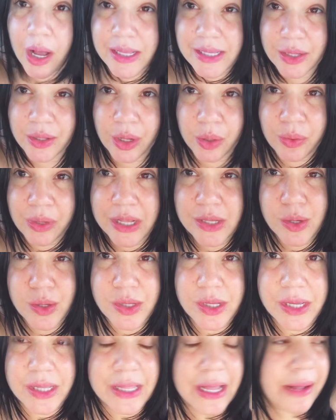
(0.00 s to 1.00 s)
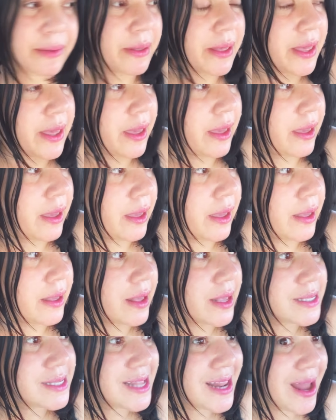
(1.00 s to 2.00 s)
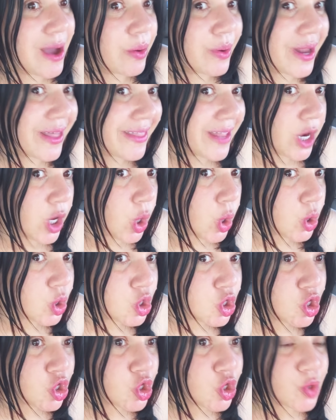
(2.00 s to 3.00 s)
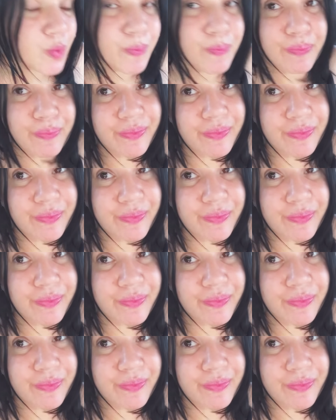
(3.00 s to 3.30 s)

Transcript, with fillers: haciendo algunas cositas, eh, es la hora del lunch.